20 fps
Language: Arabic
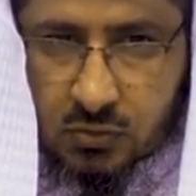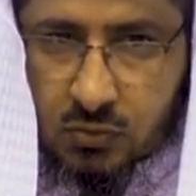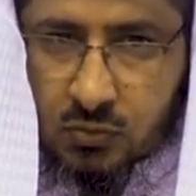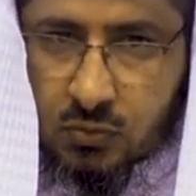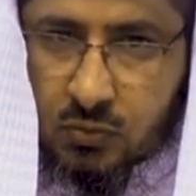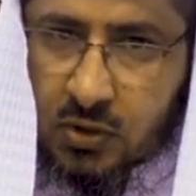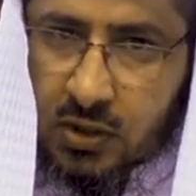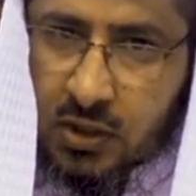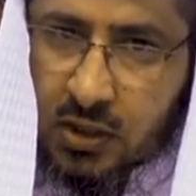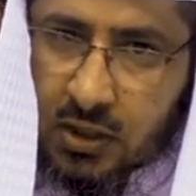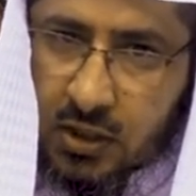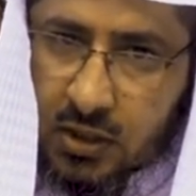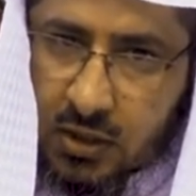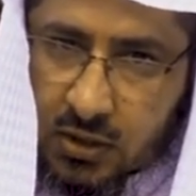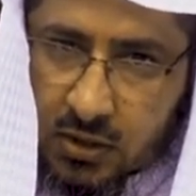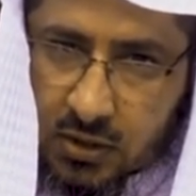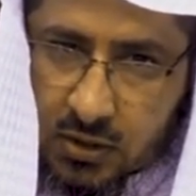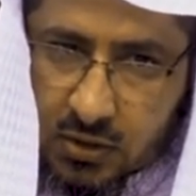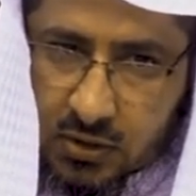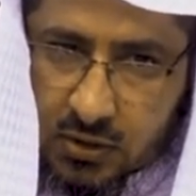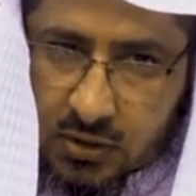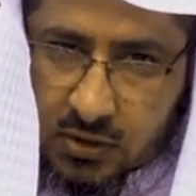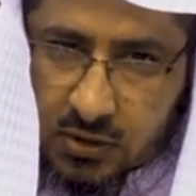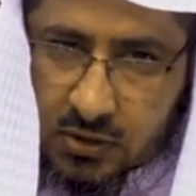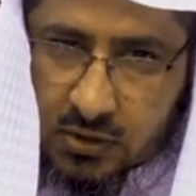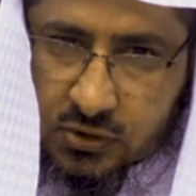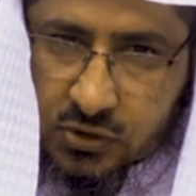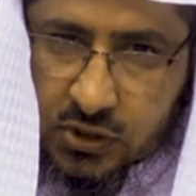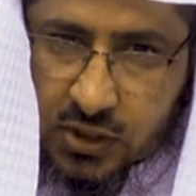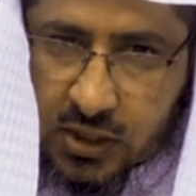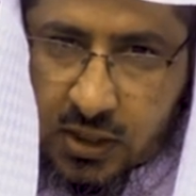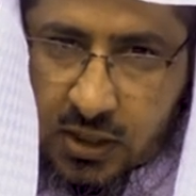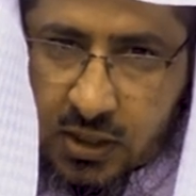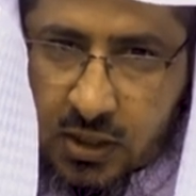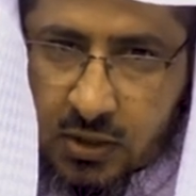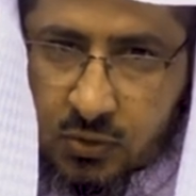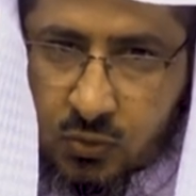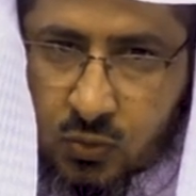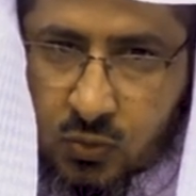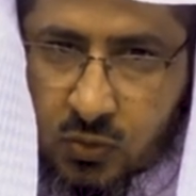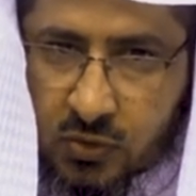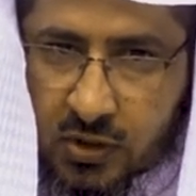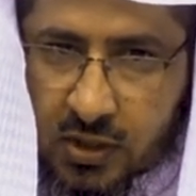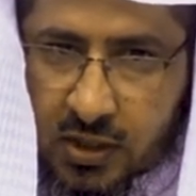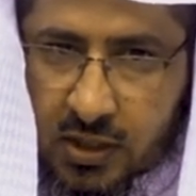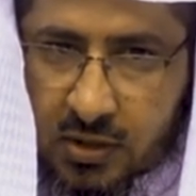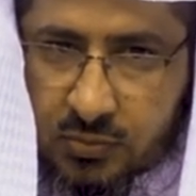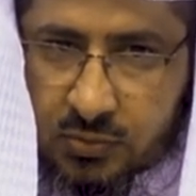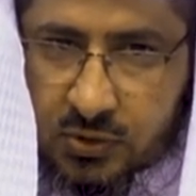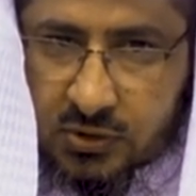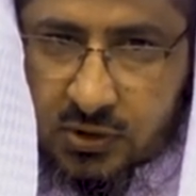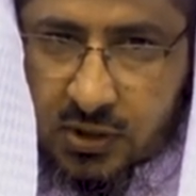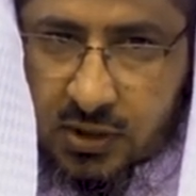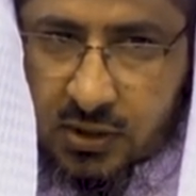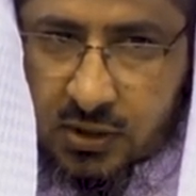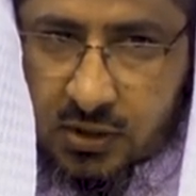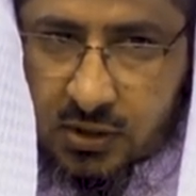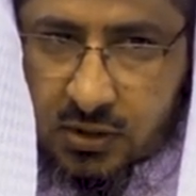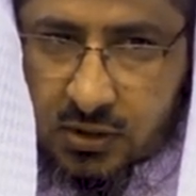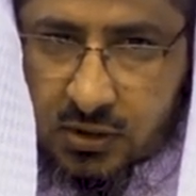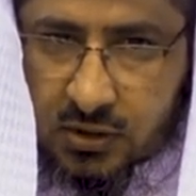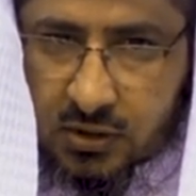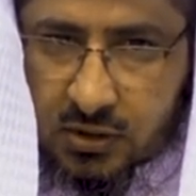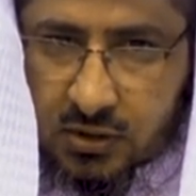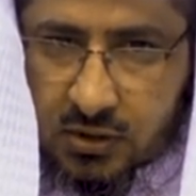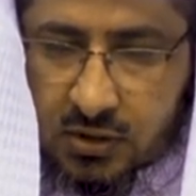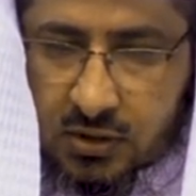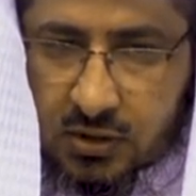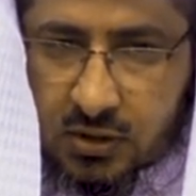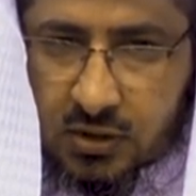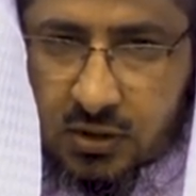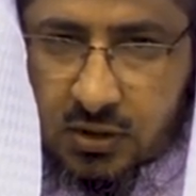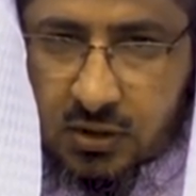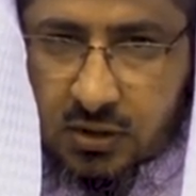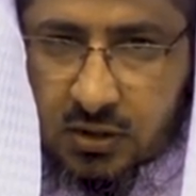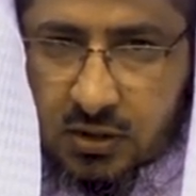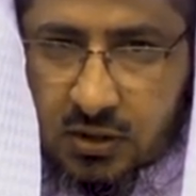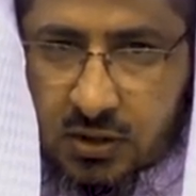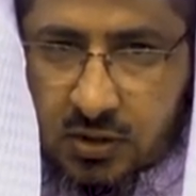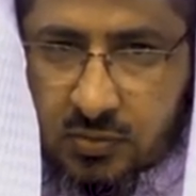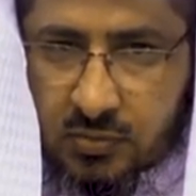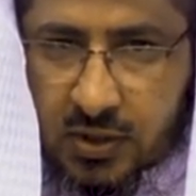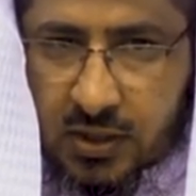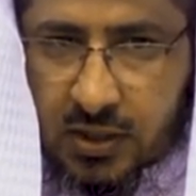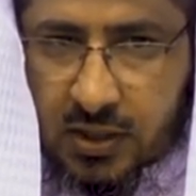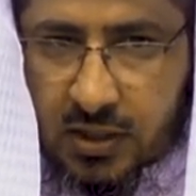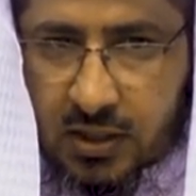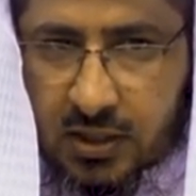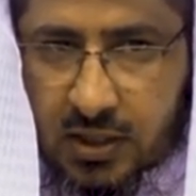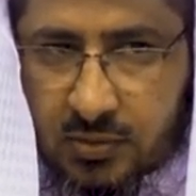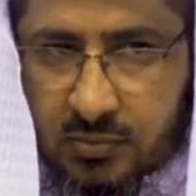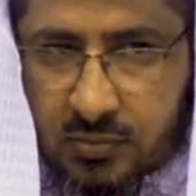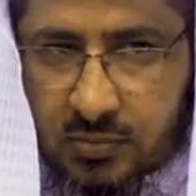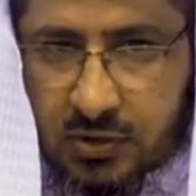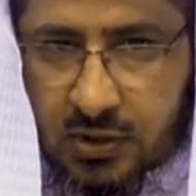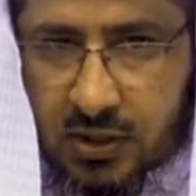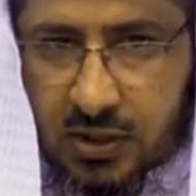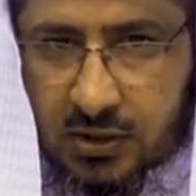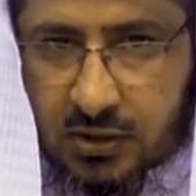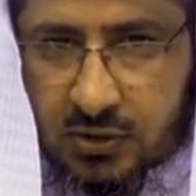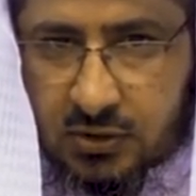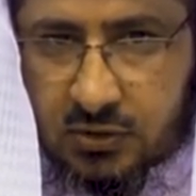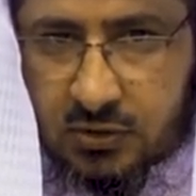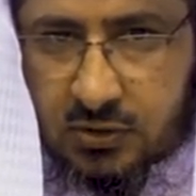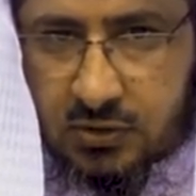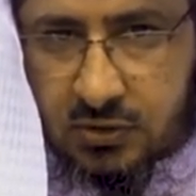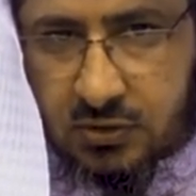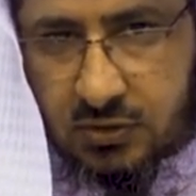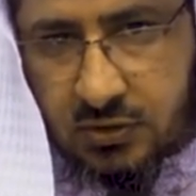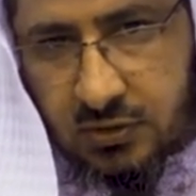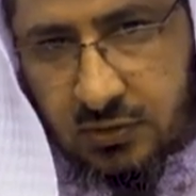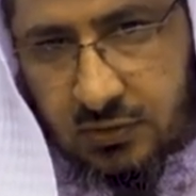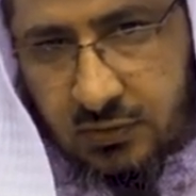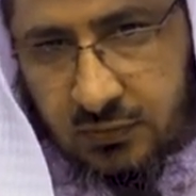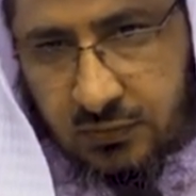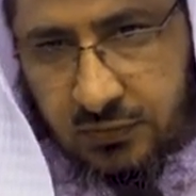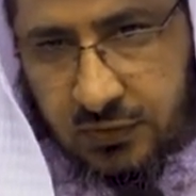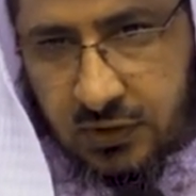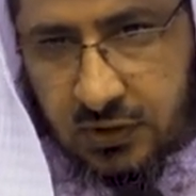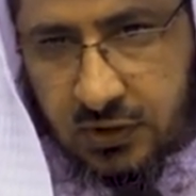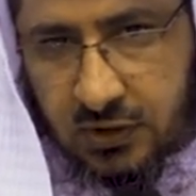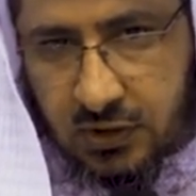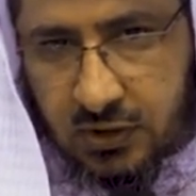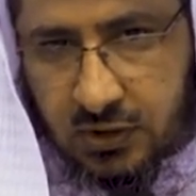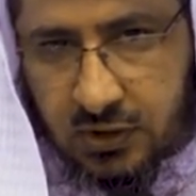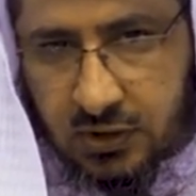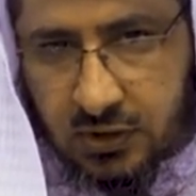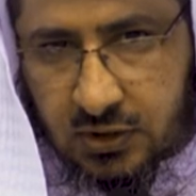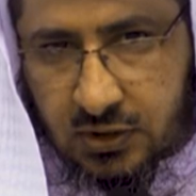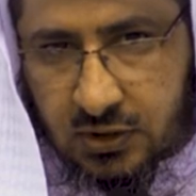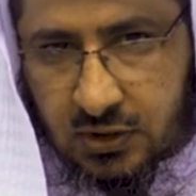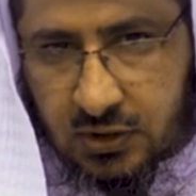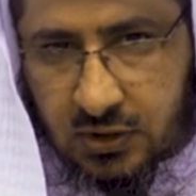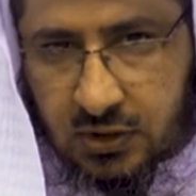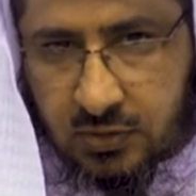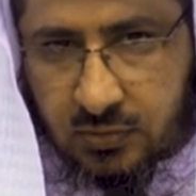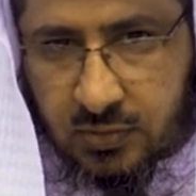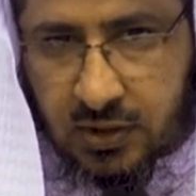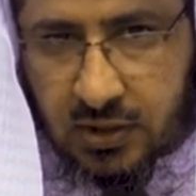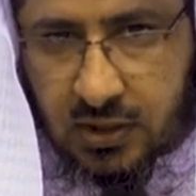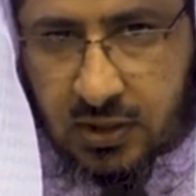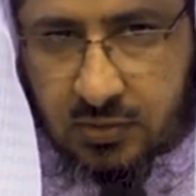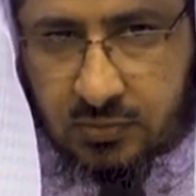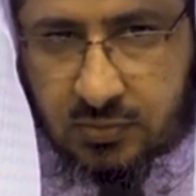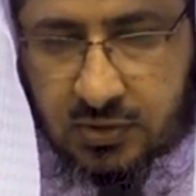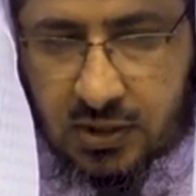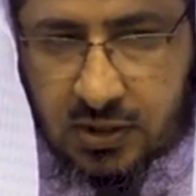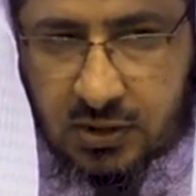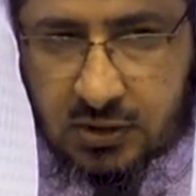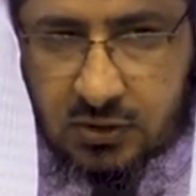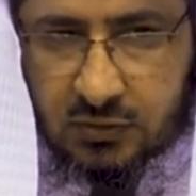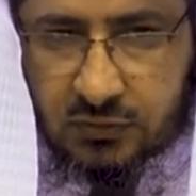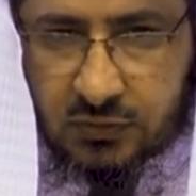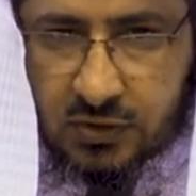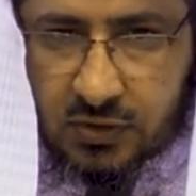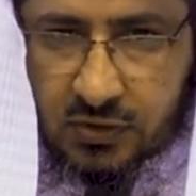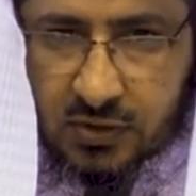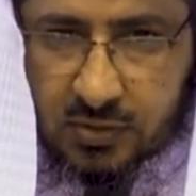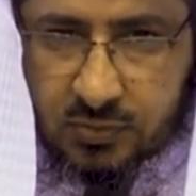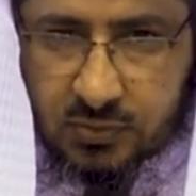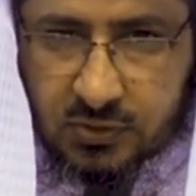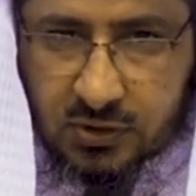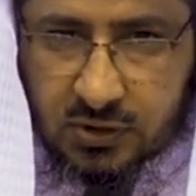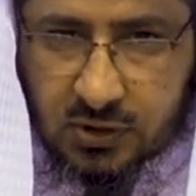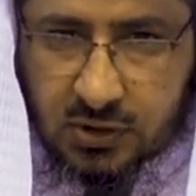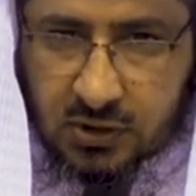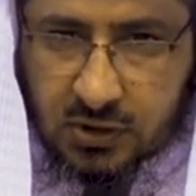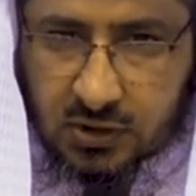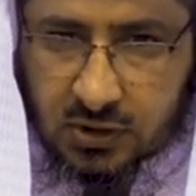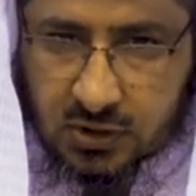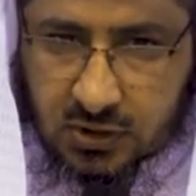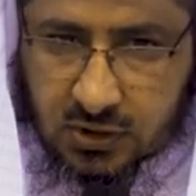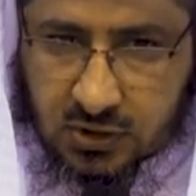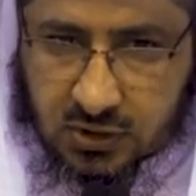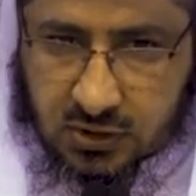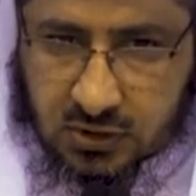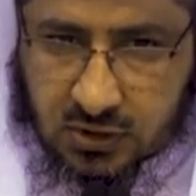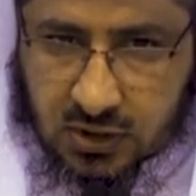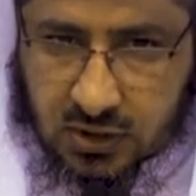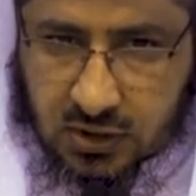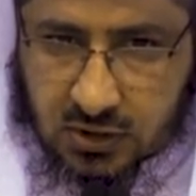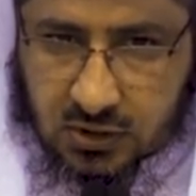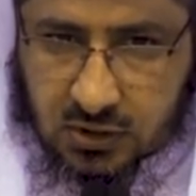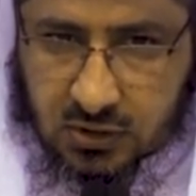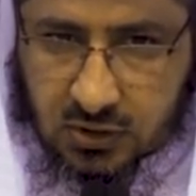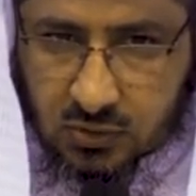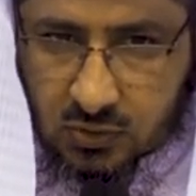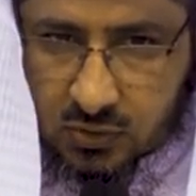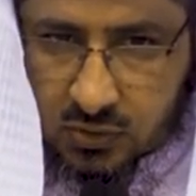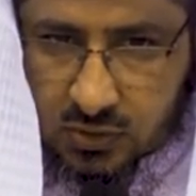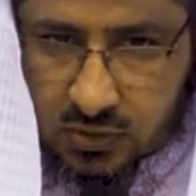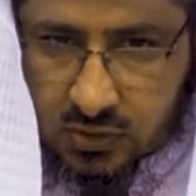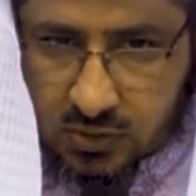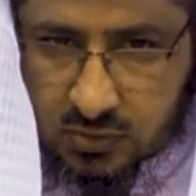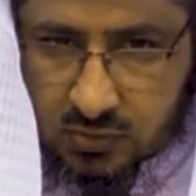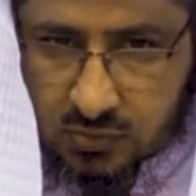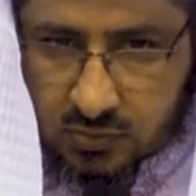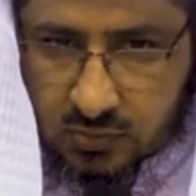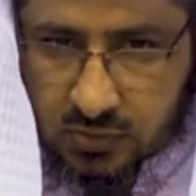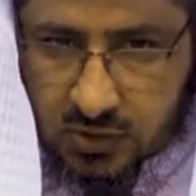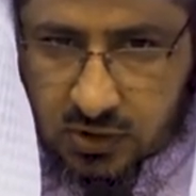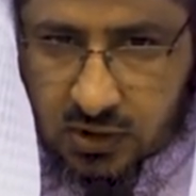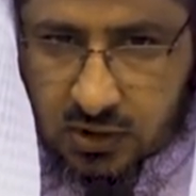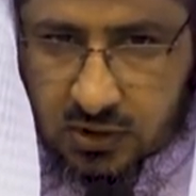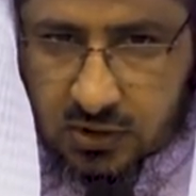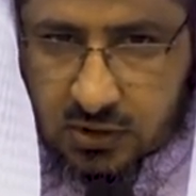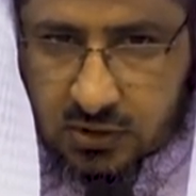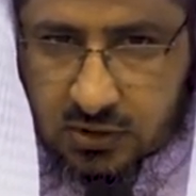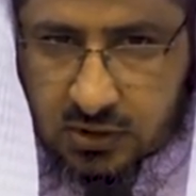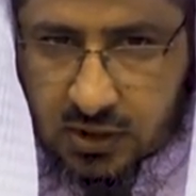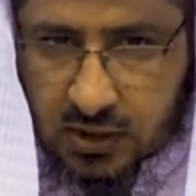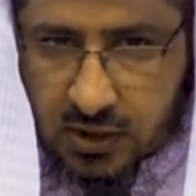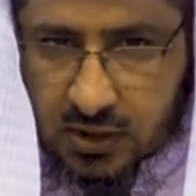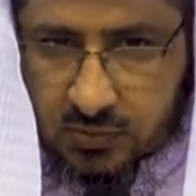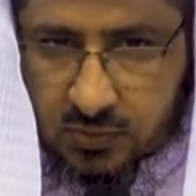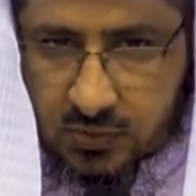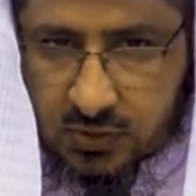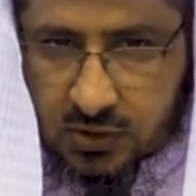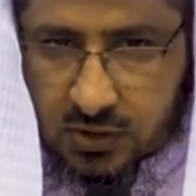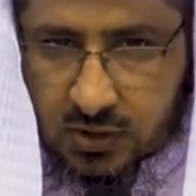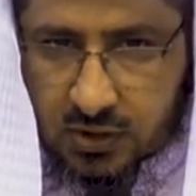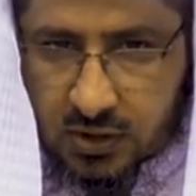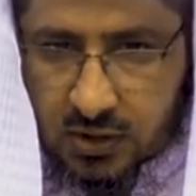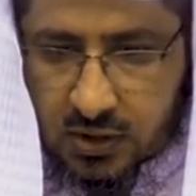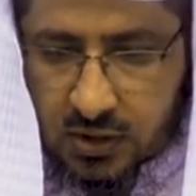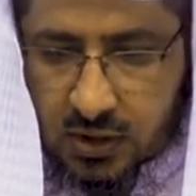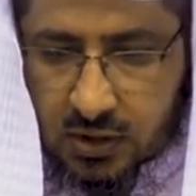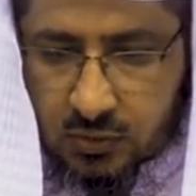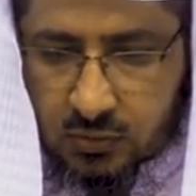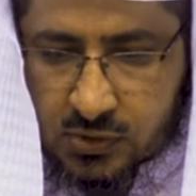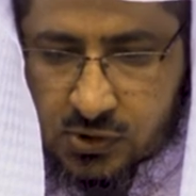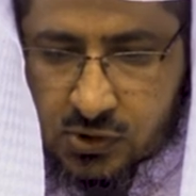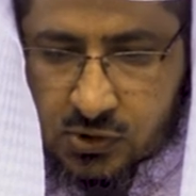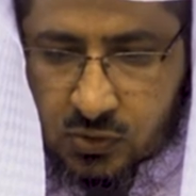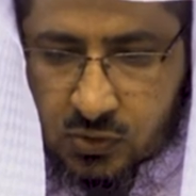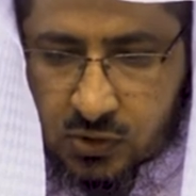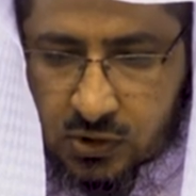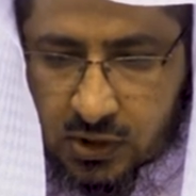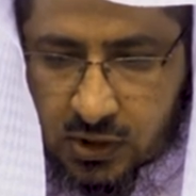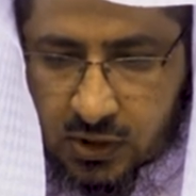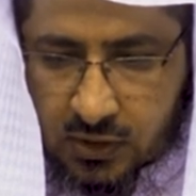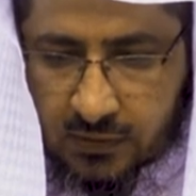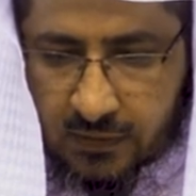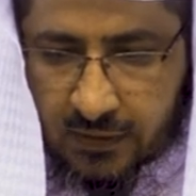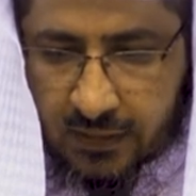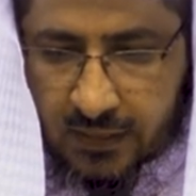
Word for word: و جعله ضابطا لما لم يرد فيه لما لم يرد في ضبطه دليل من الكتاب أو السنة